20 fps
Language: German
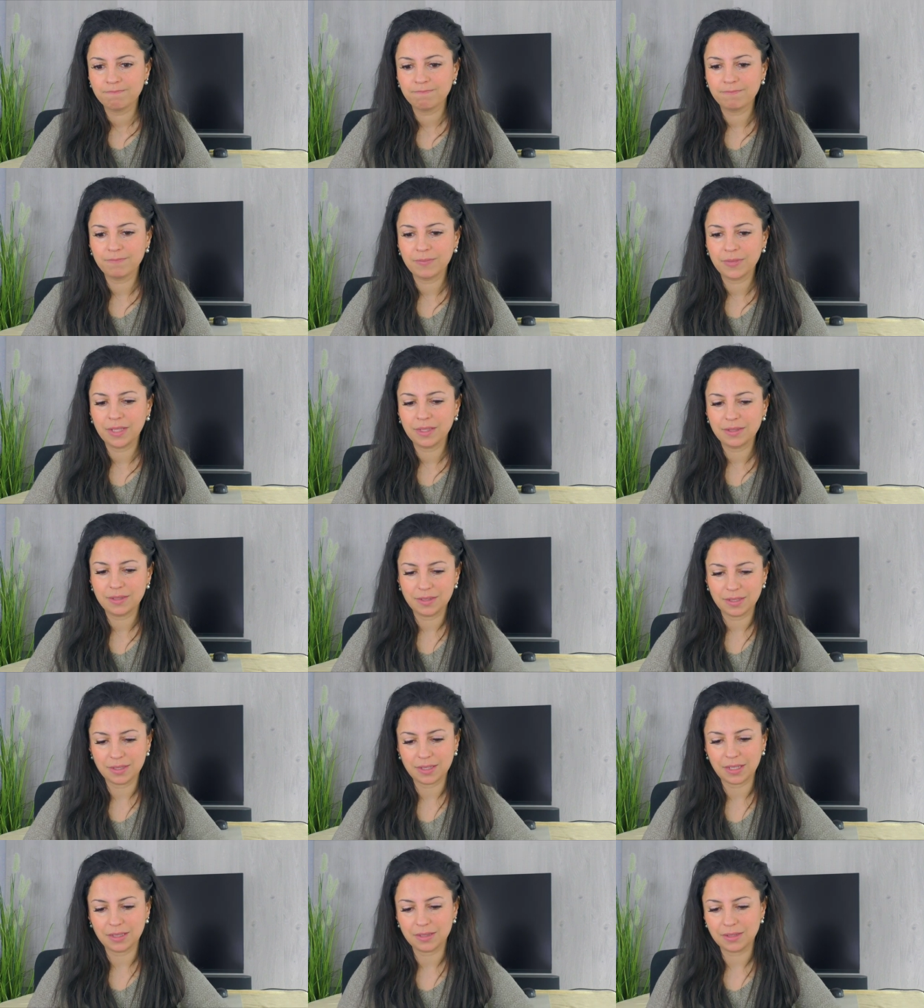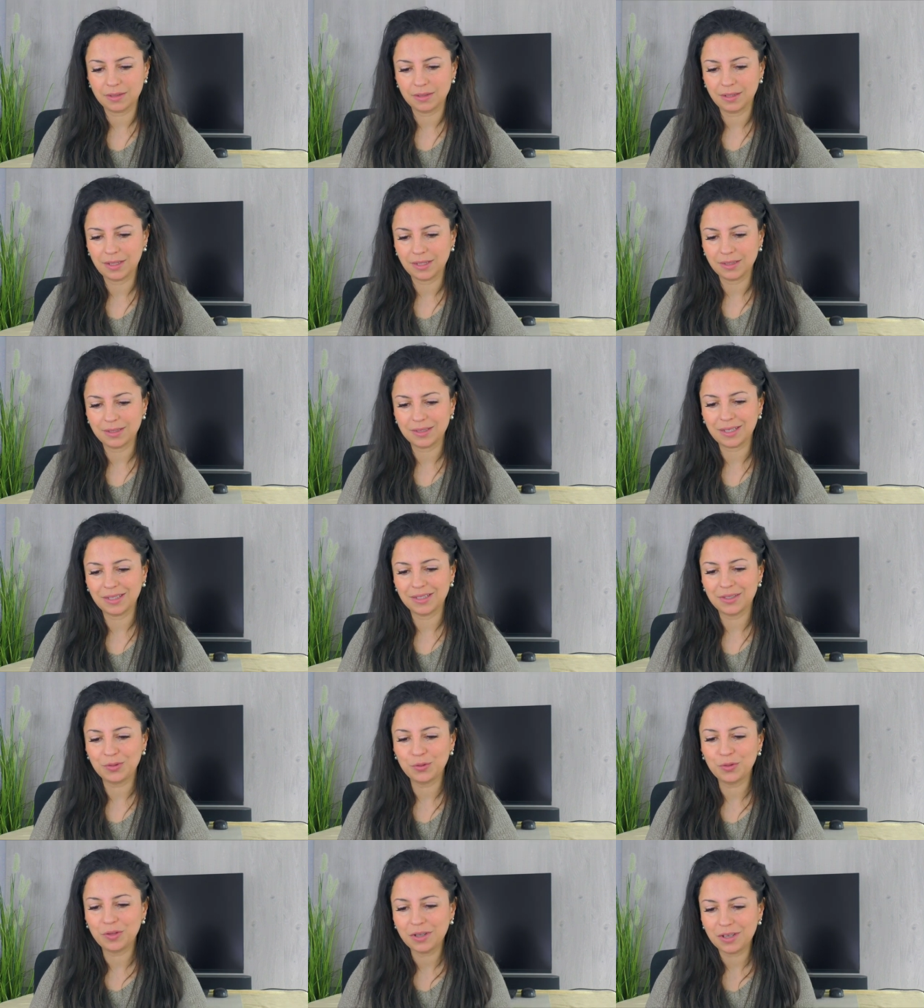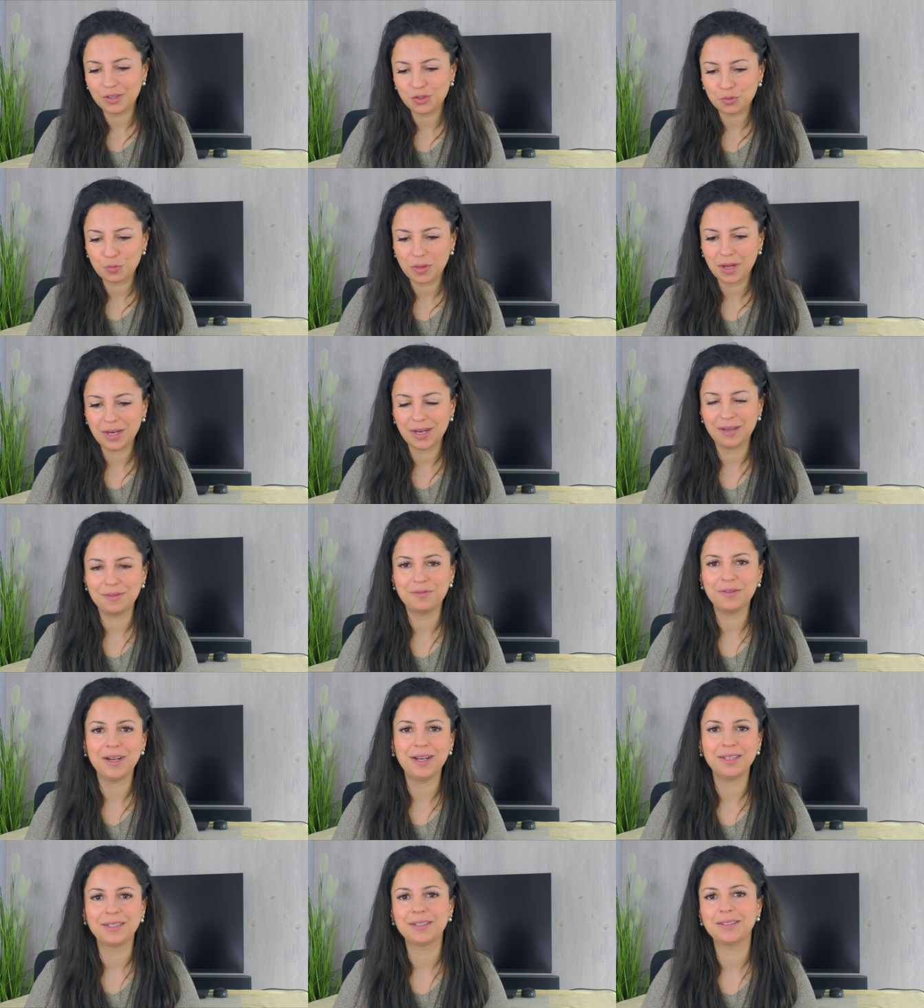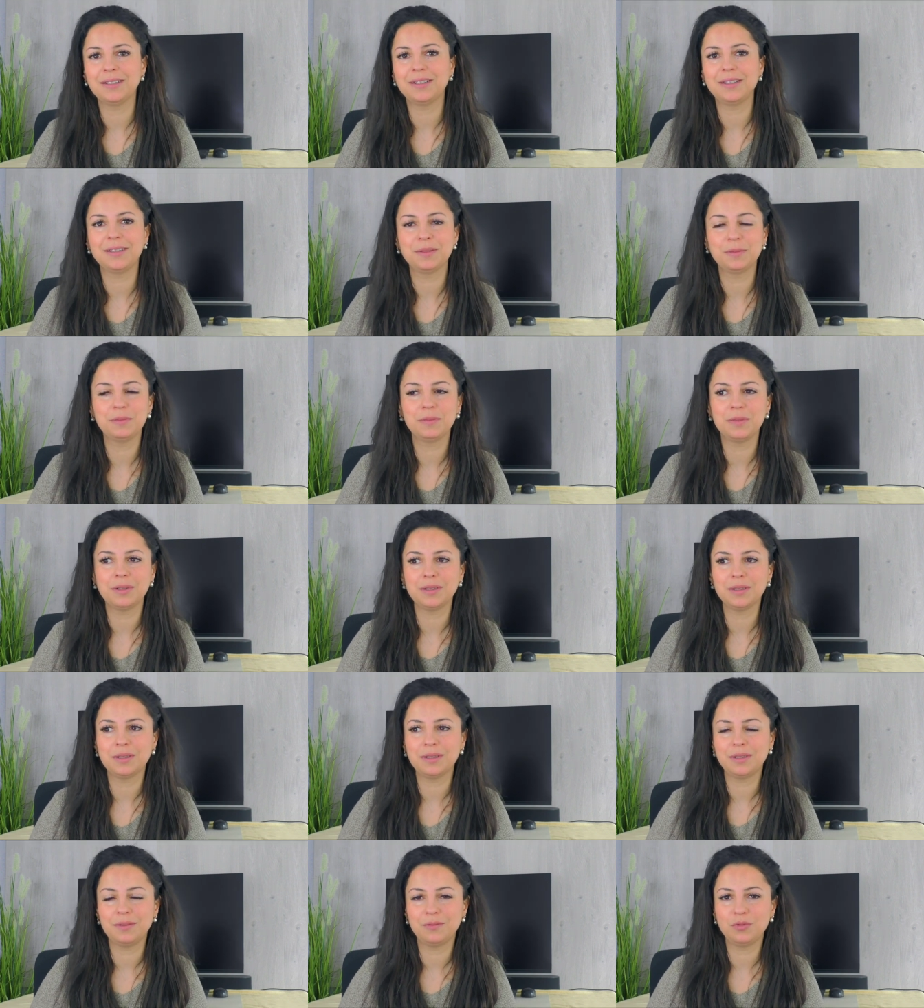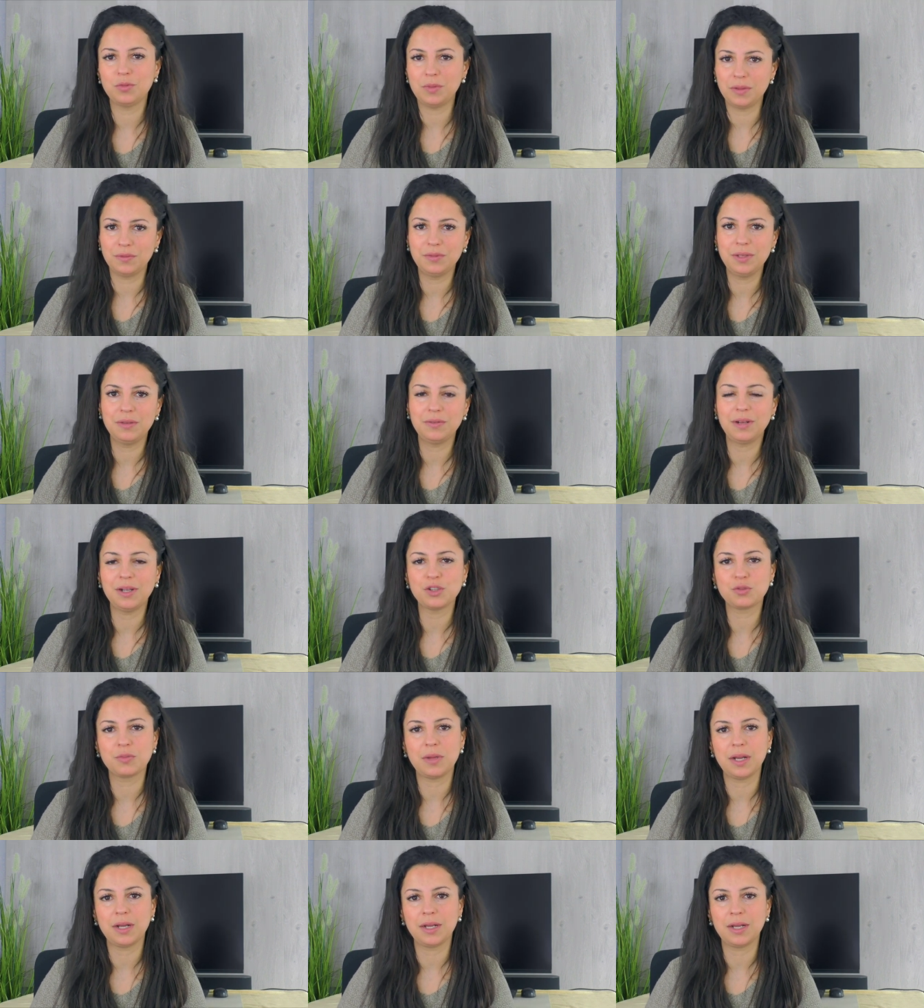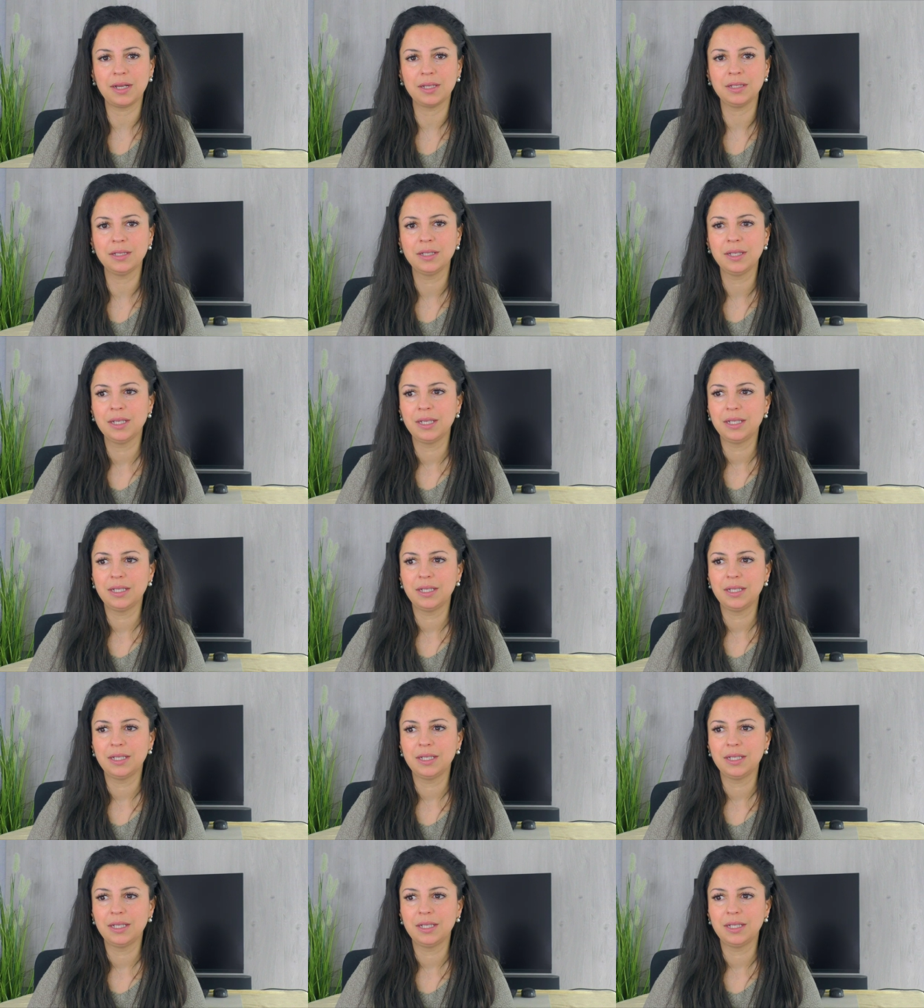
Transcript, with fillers: Mm, es ist jetzt ganz, ein ganz, ganz dünner, schmaler Pfad, ähm, wo man viel falsch machen kann.